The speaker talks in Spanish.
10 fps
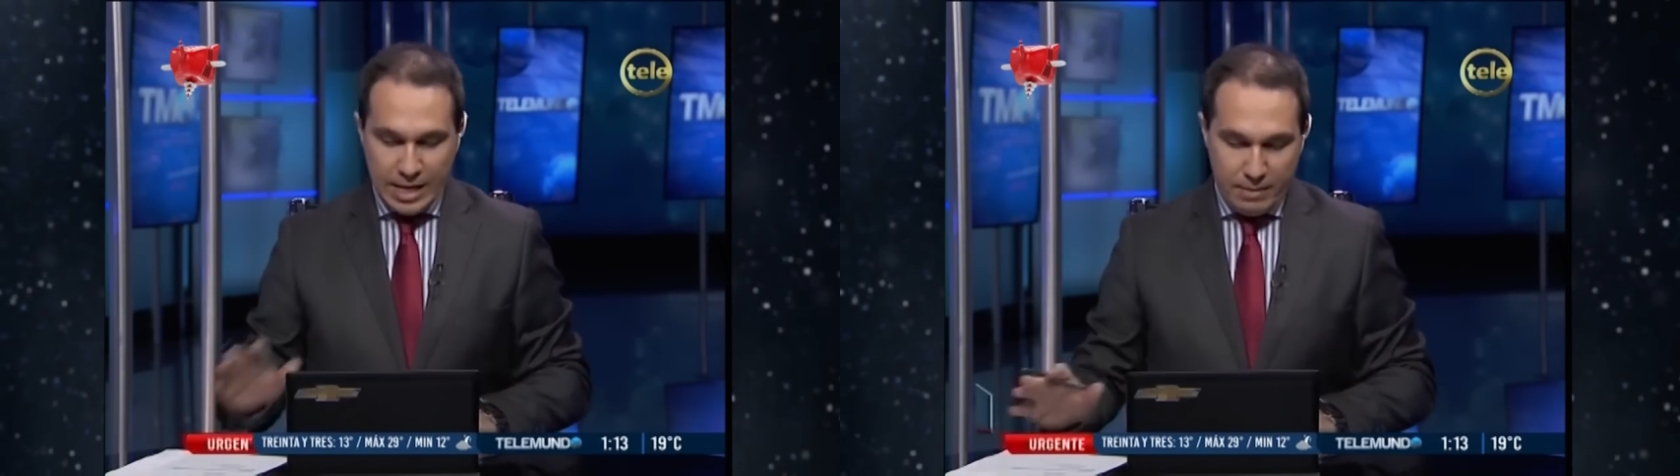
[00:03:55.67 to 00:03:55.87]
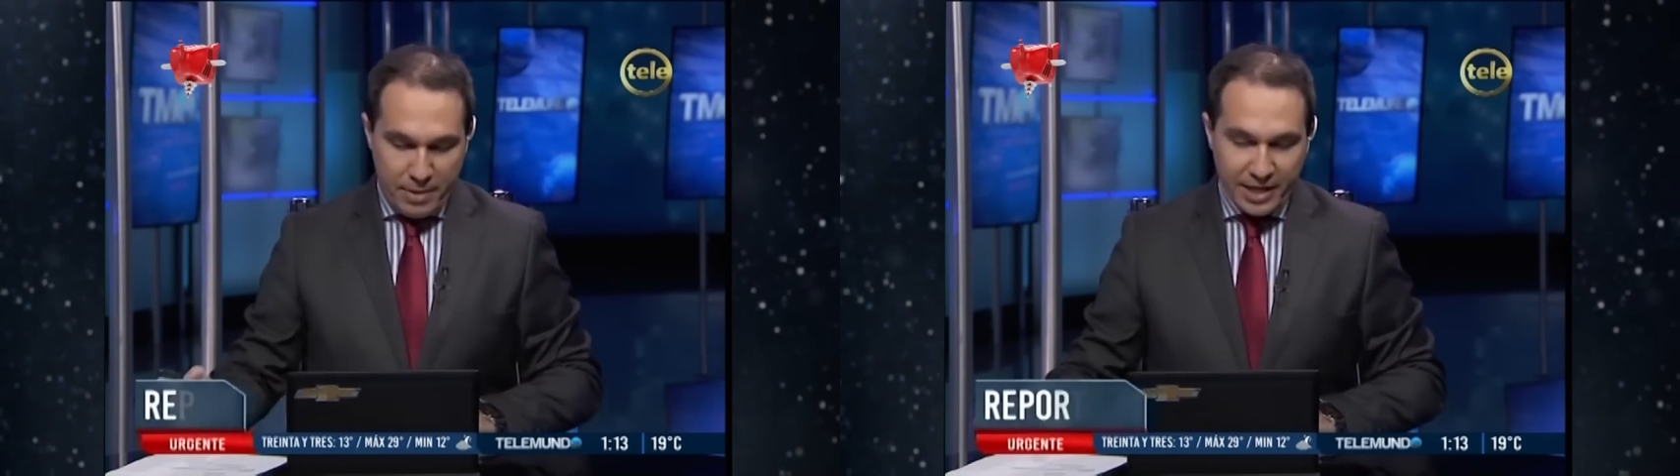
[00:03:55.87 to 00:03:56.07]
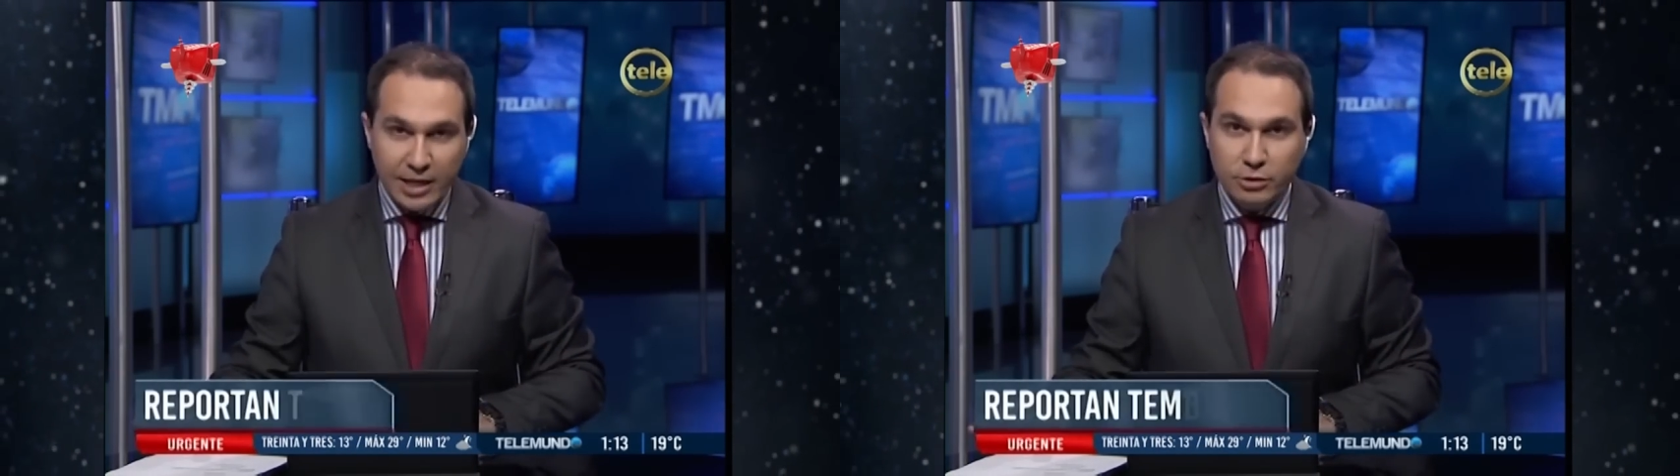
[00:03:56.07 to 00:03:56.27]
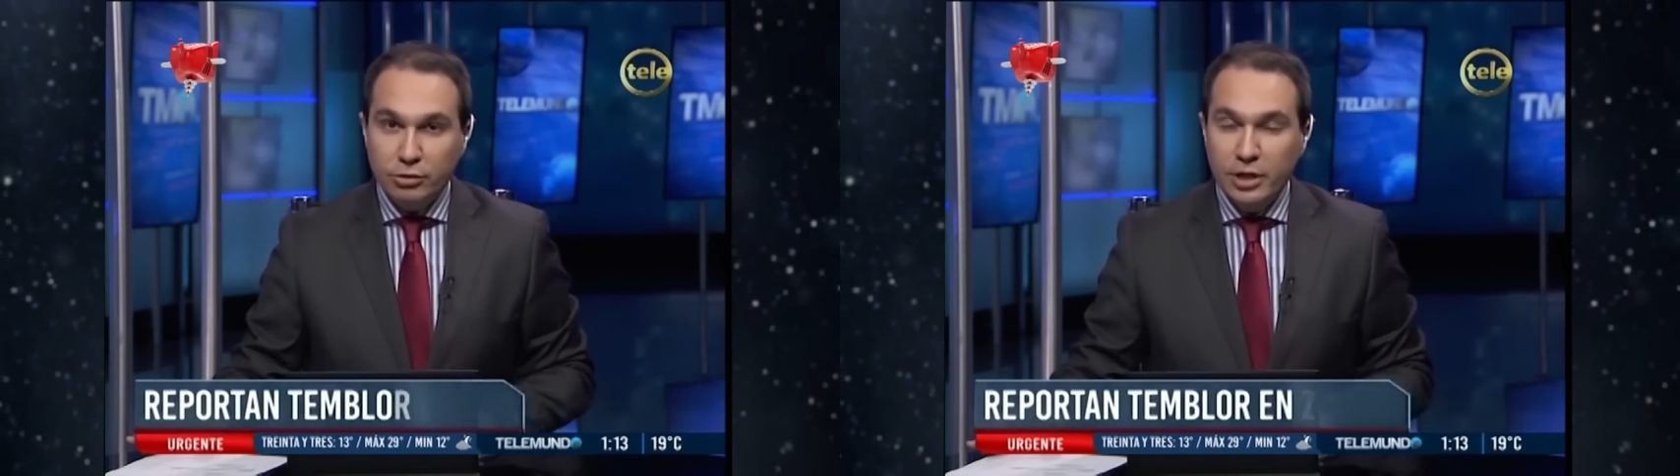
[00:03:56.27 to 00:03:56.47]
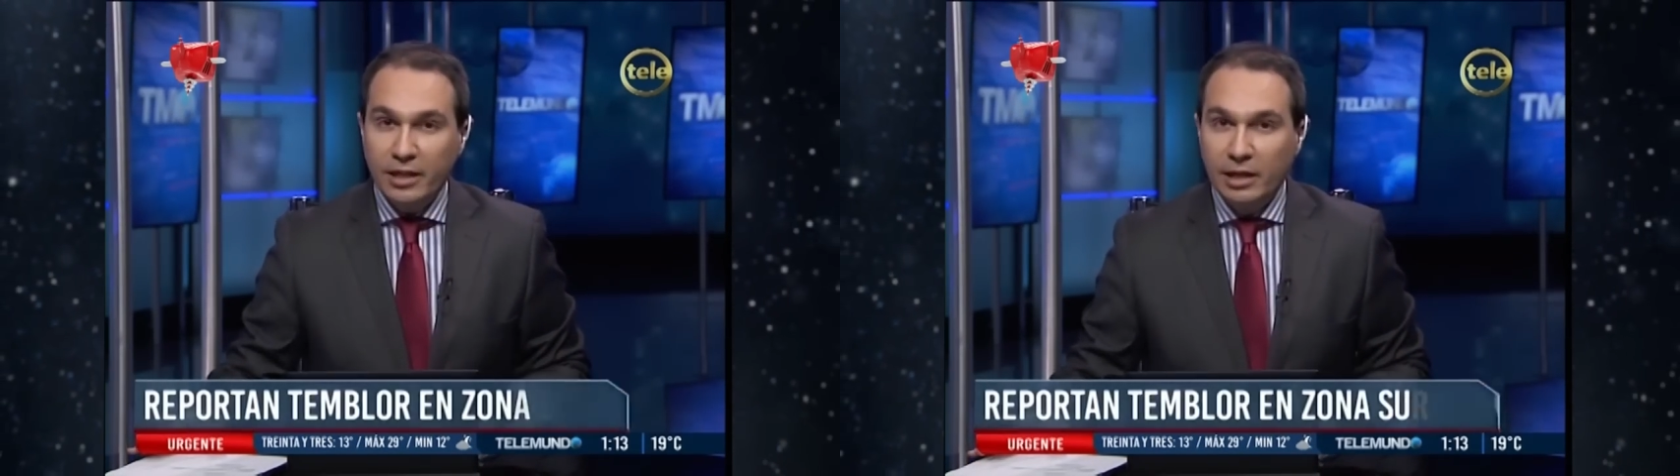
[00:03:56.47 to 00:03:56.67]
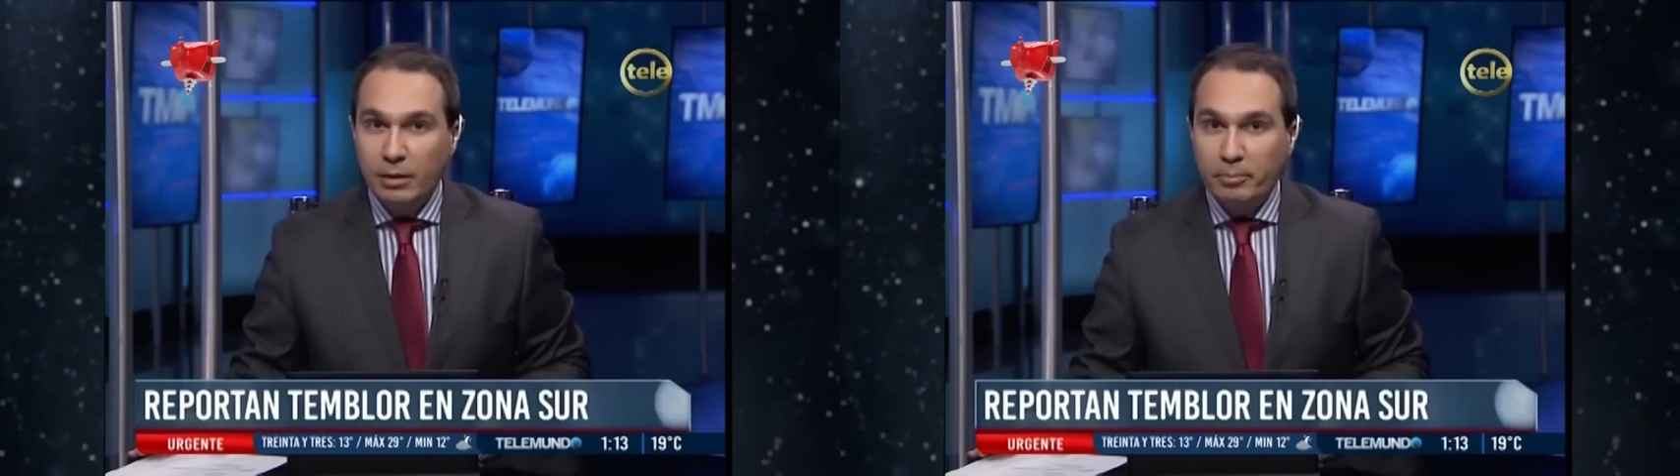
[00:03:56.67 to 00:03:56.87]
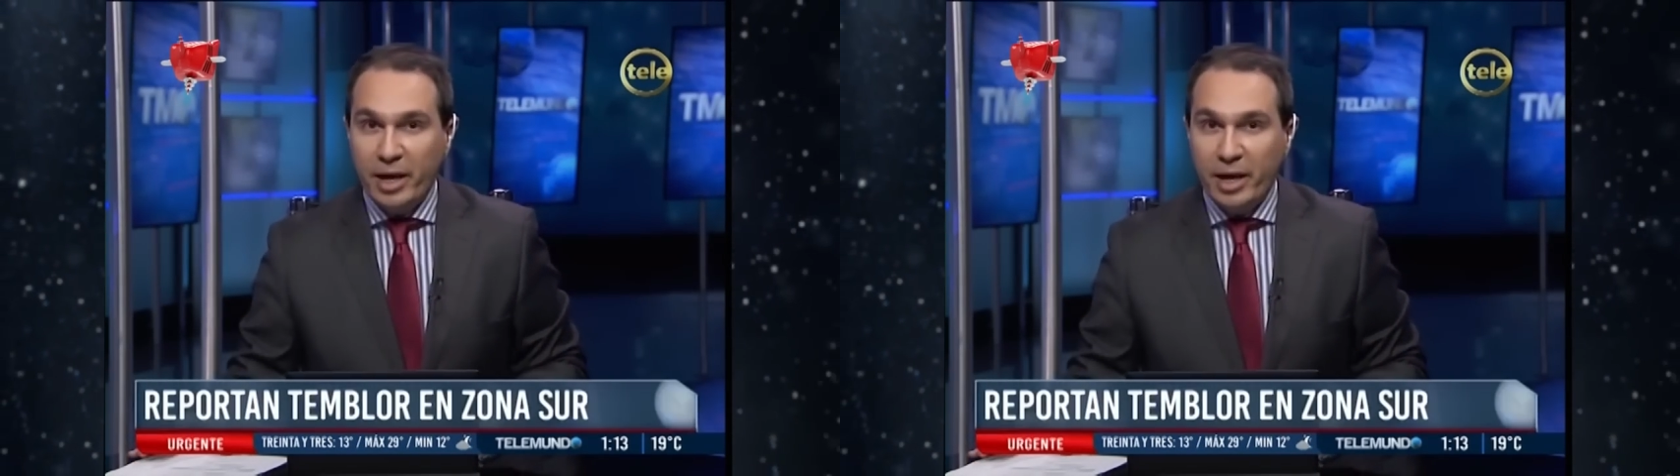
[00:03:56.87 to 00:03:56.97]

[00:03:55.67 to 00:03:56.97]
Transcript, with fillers: en varias zonas del